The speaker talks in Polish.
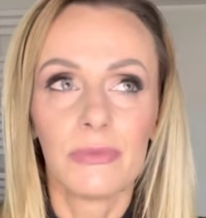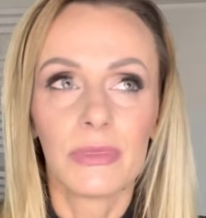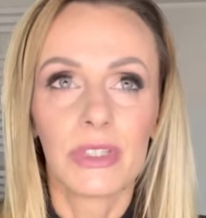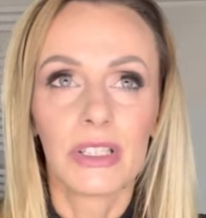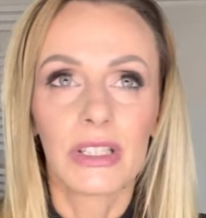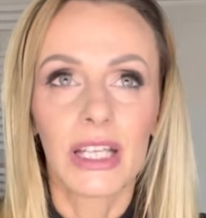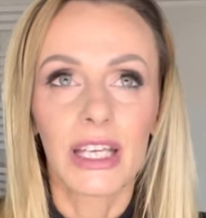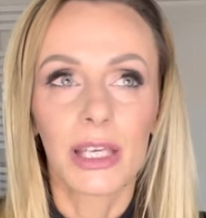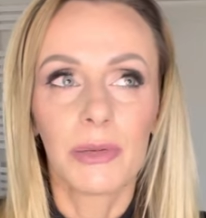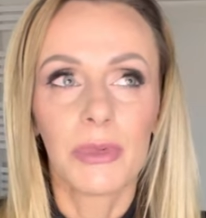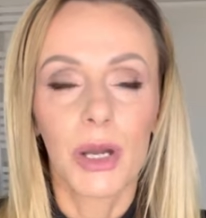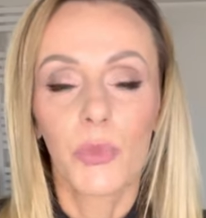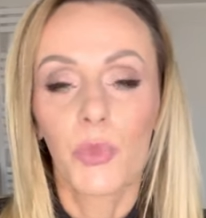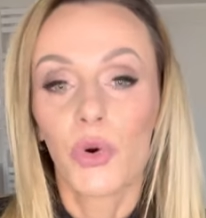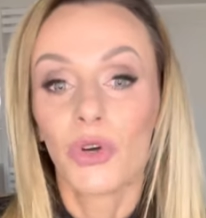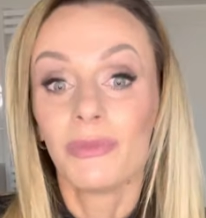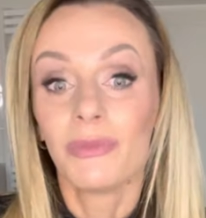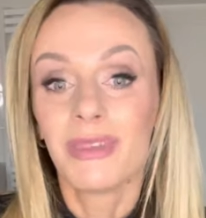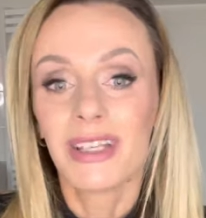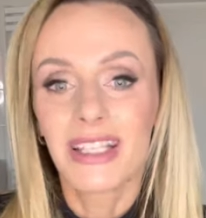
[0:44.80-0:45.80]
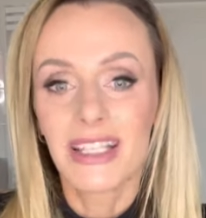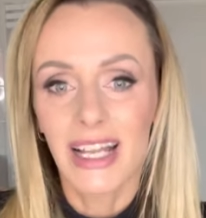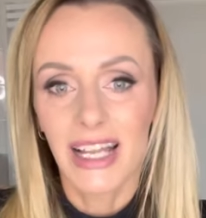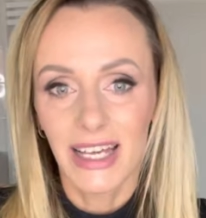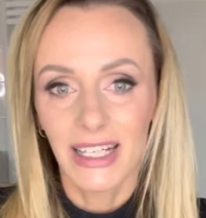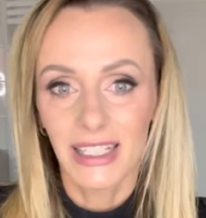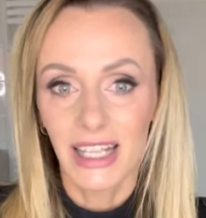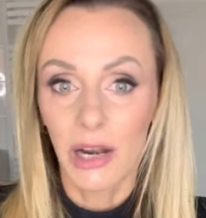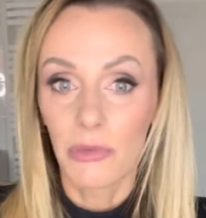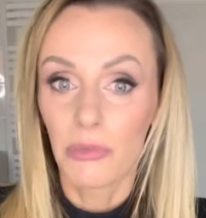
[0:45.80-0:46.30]
takim jak płyn
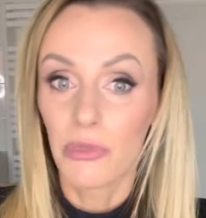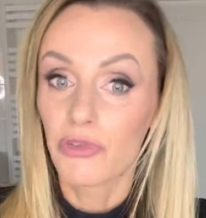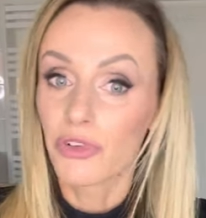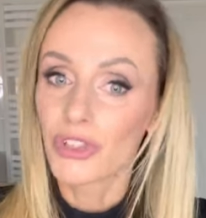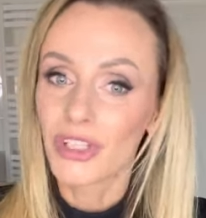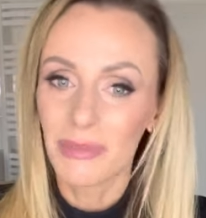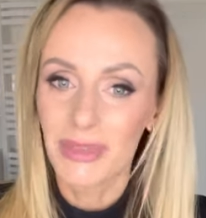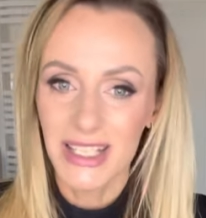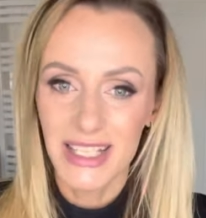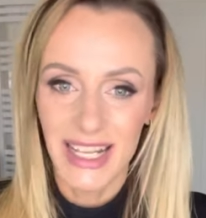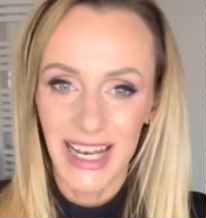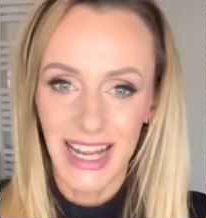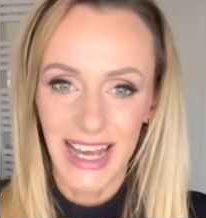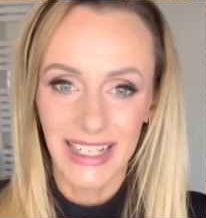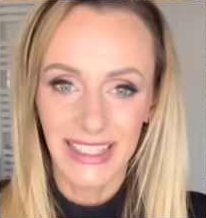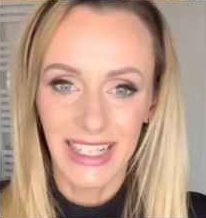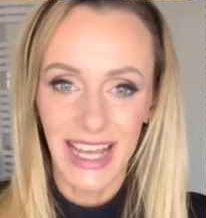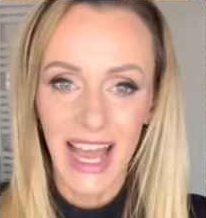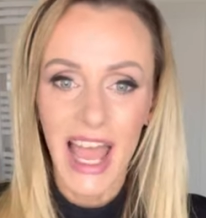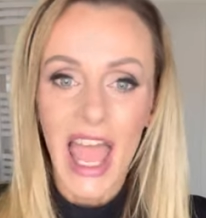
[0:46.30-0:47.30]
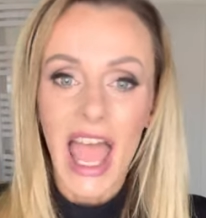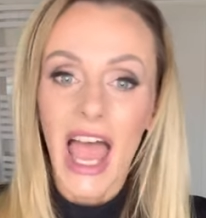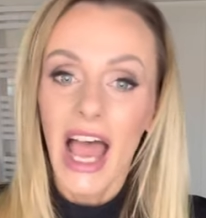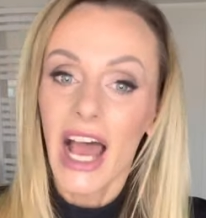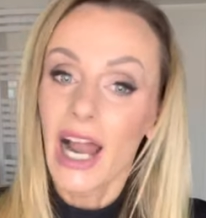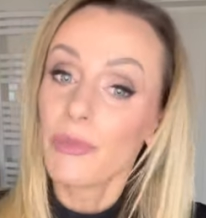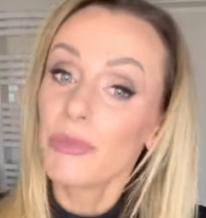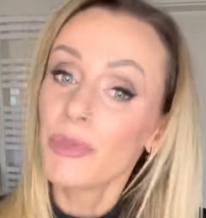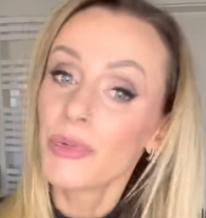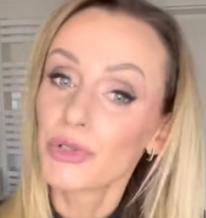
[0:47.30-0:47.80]
micelarny albo woda micelarna,
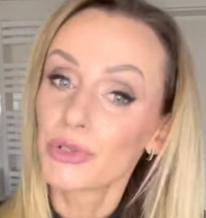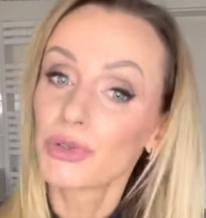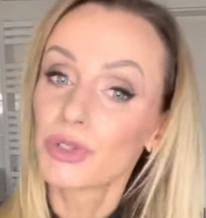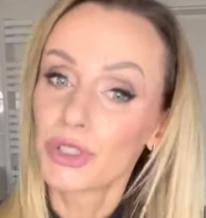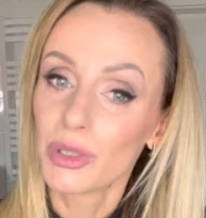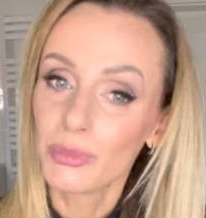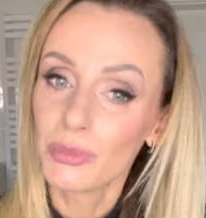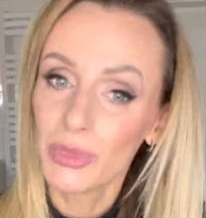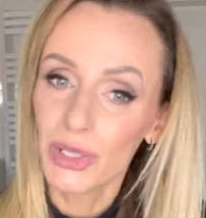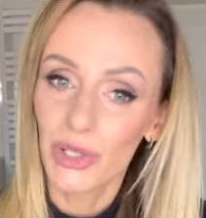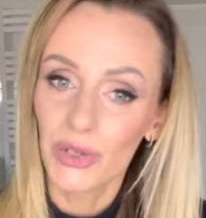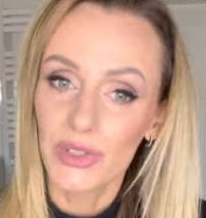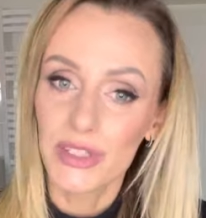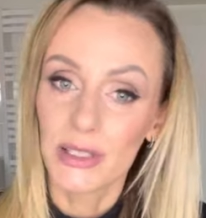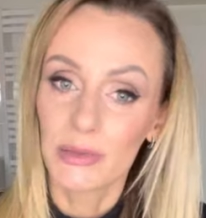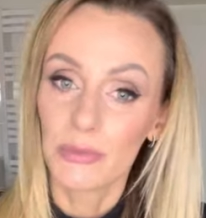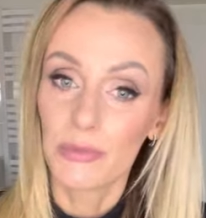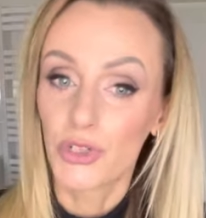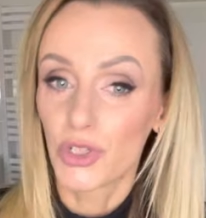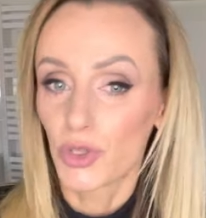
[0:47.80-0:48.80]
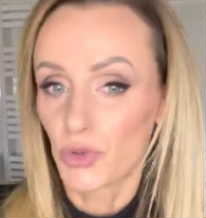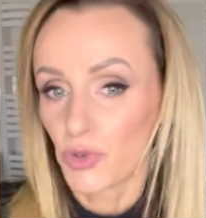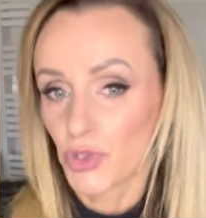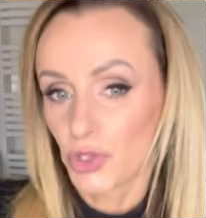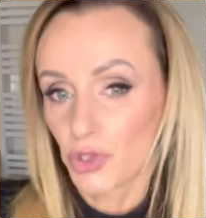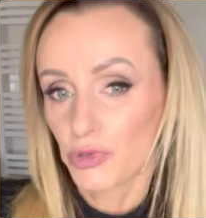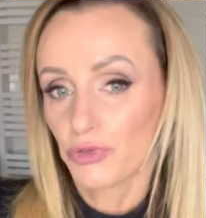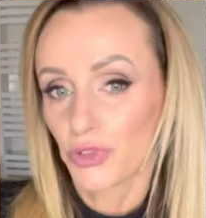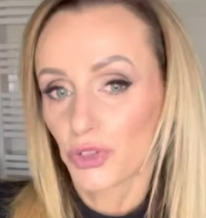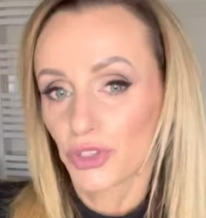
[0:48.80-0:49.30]
albo produktem myjącym przy
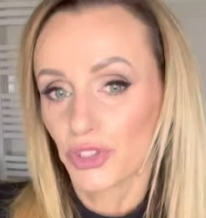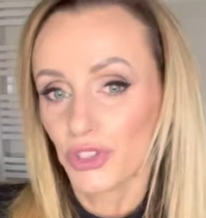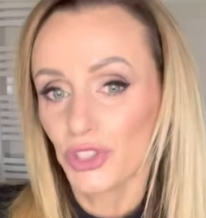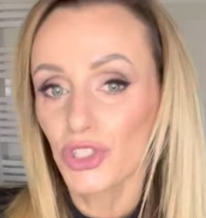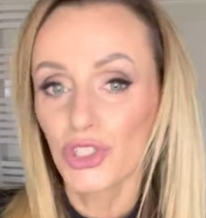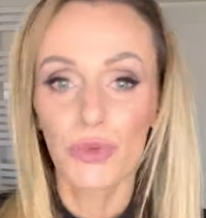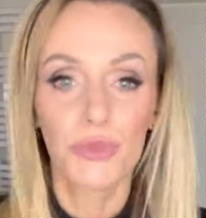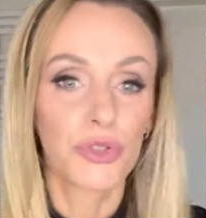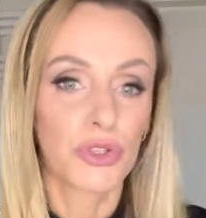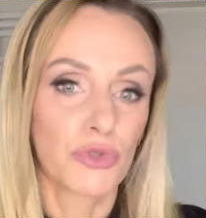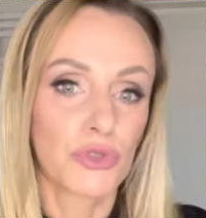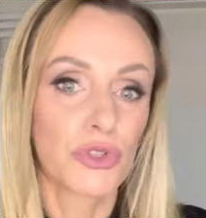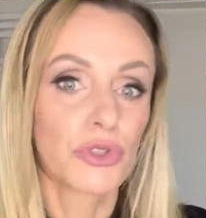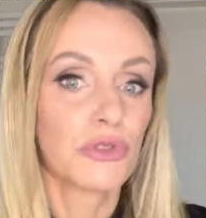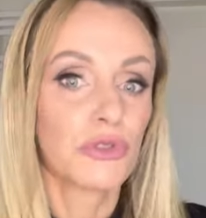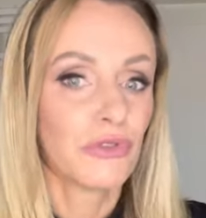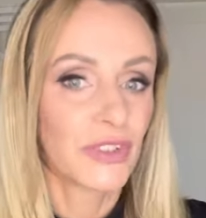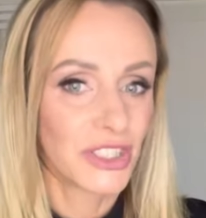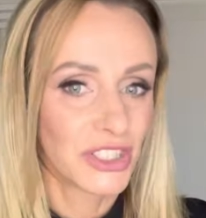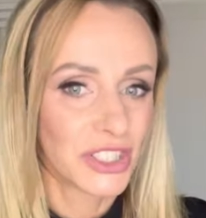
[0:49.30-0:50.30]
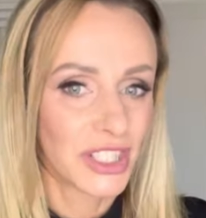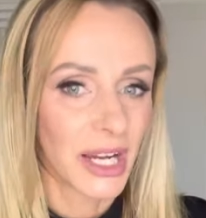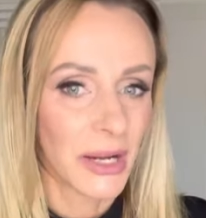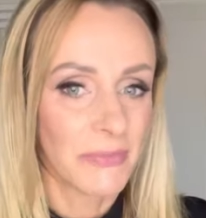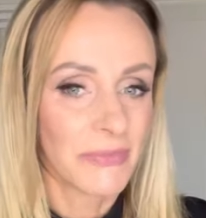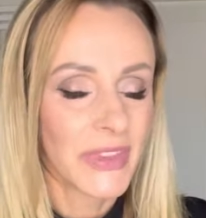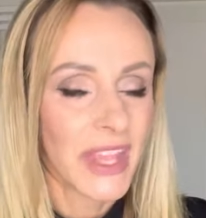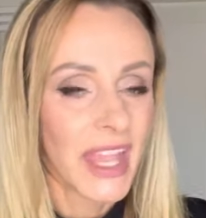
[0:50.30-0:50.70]
użyciu wody, czy przy użyciu wacika.